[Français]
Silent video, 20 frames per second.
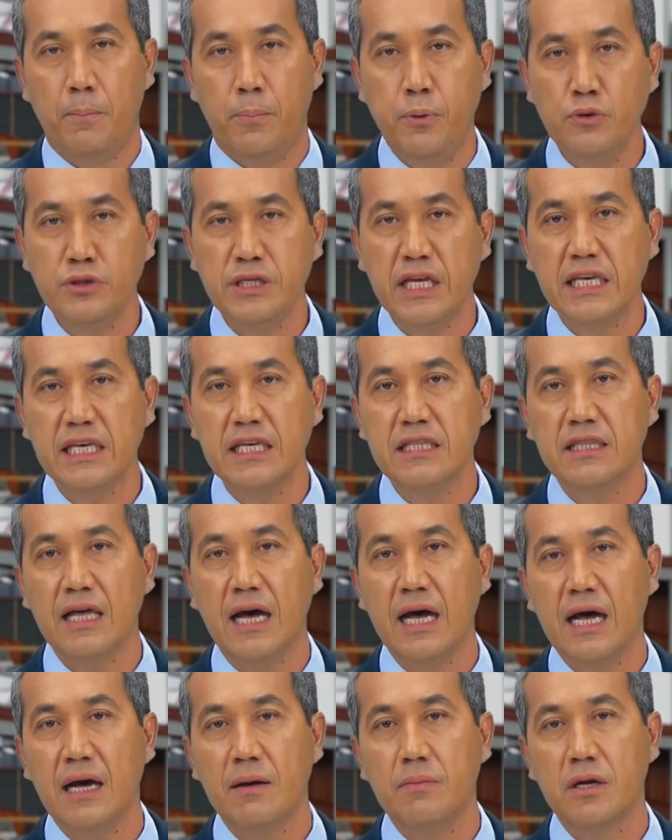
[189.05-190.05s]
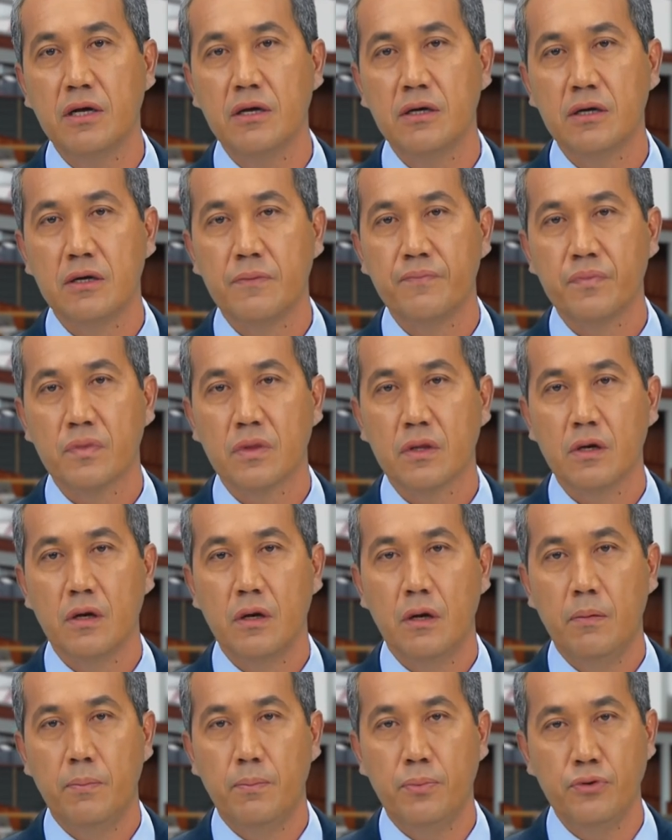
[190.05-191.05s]
plus équitable,
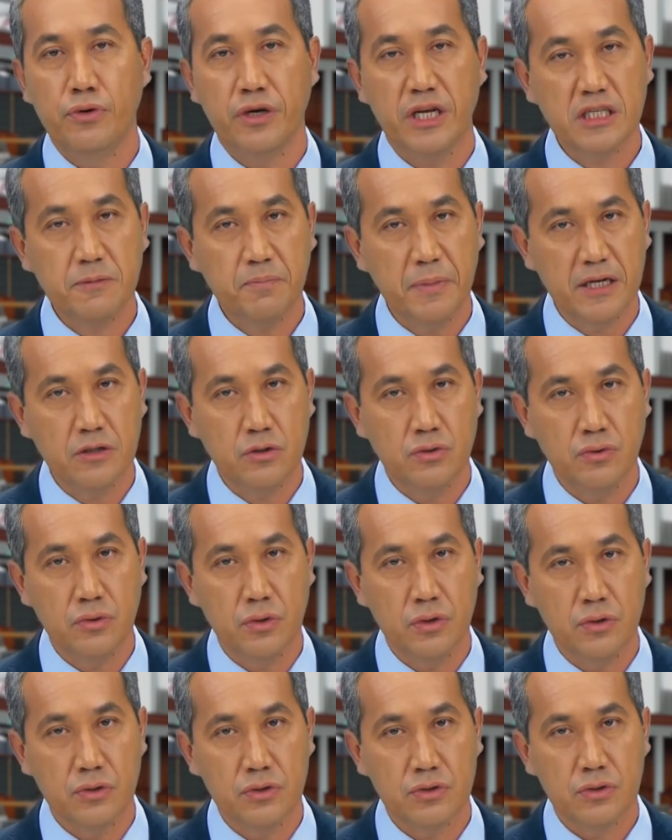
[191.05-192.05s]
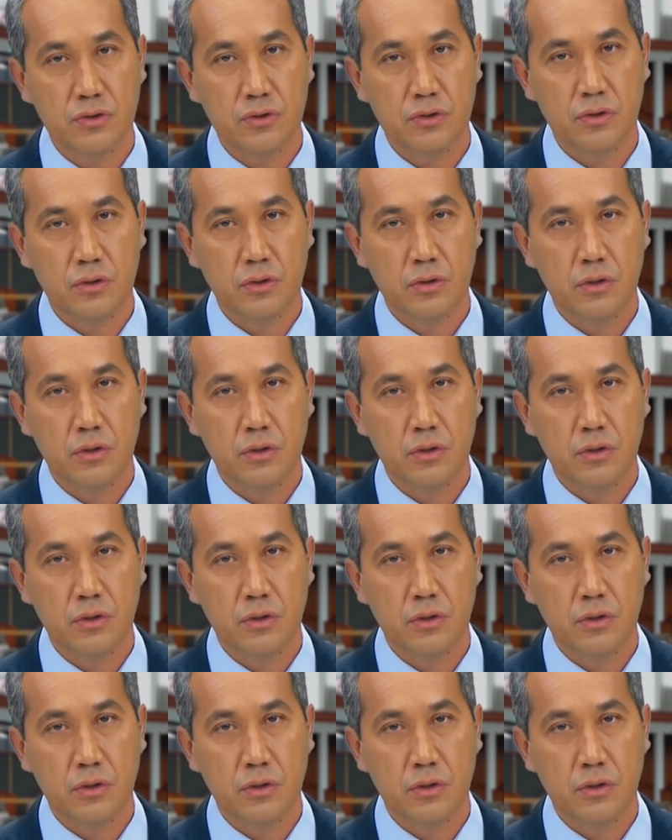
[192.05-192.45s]
plus respectueuse.